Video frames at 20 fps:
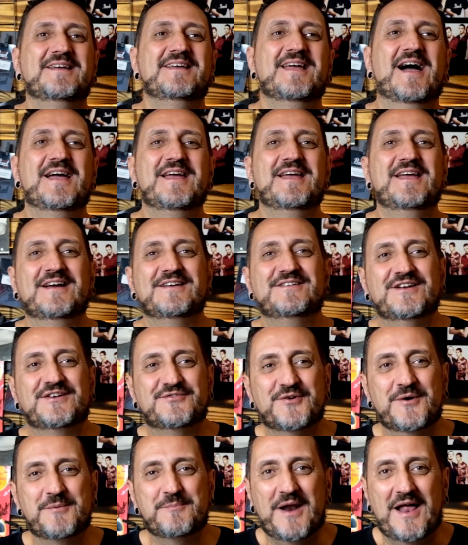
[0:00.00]
e aí a gente
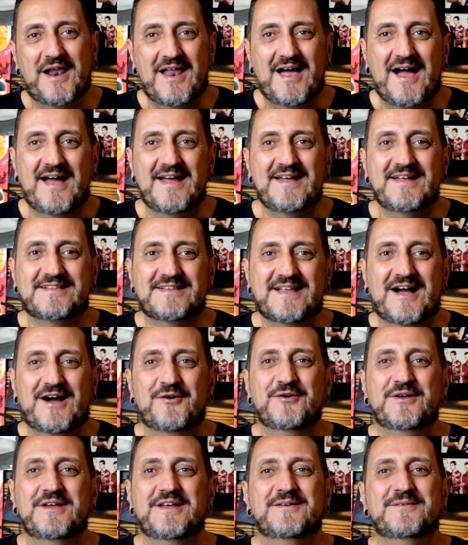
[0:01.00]
foi para lá e
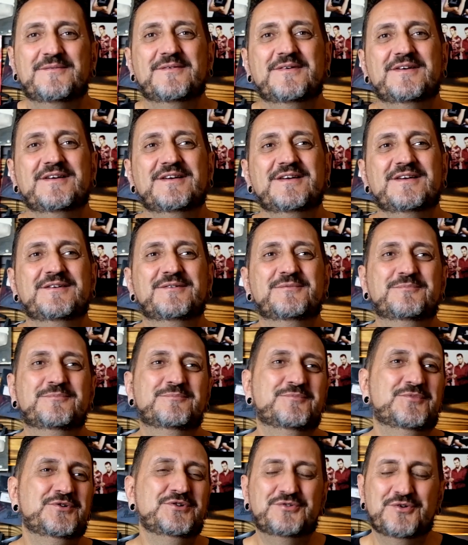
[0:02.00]
tal, e, e,
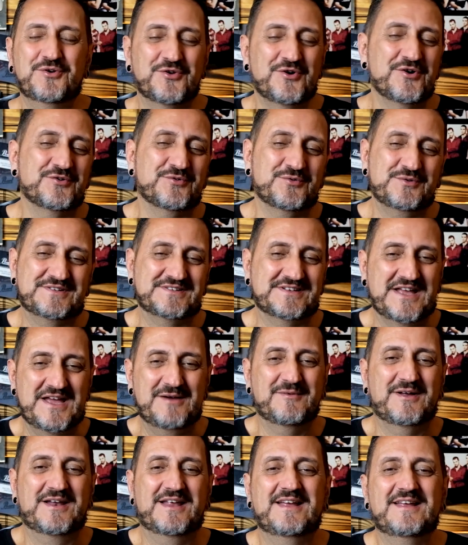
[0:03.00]
muito louco o
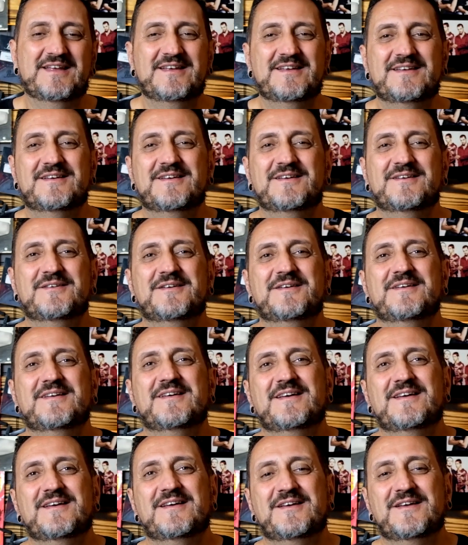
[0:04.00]
esquema, né? E,
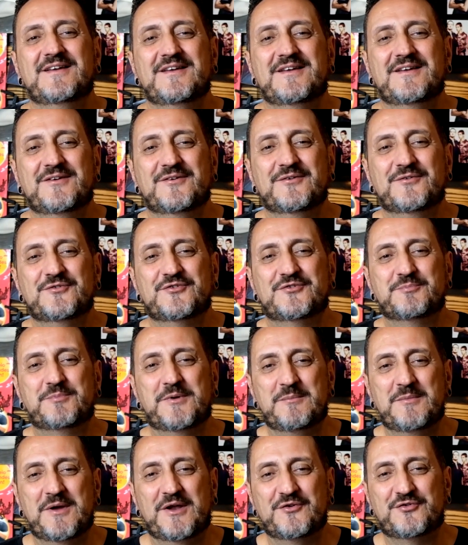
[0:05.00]
e um dos
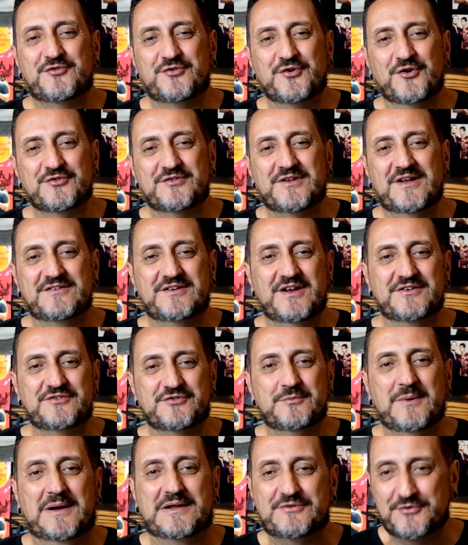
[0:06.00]
primeiros shows da
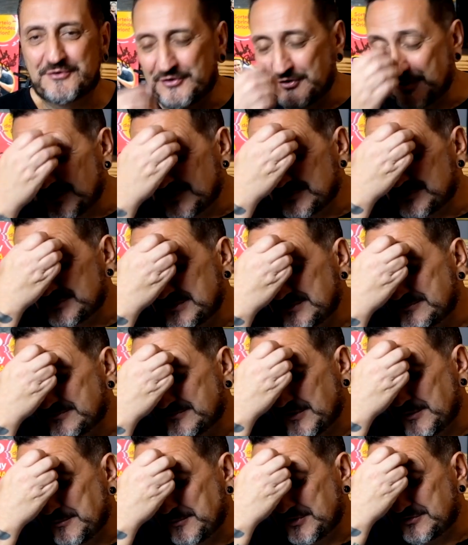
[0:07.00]
gente no Mato Grosso, e
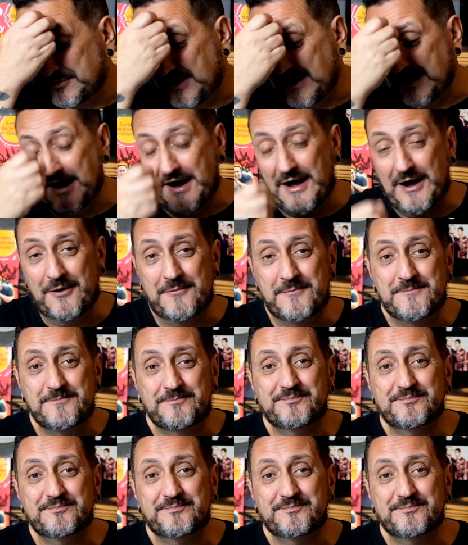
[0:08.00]
foi muito legal.